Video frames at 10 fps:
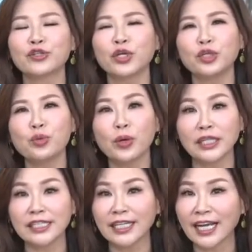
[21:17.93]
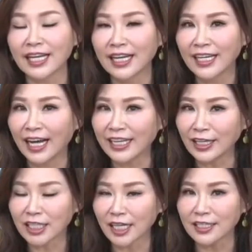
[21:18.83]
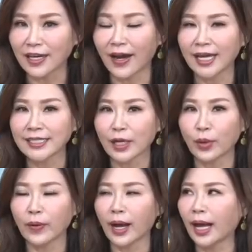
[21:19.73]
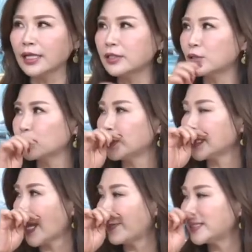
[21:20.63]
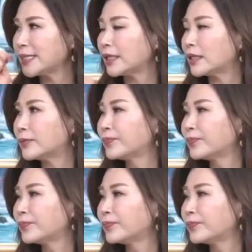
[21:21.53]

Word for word: 所以如果你现在呃要生小孩在规划，哎，猪已经来不及了，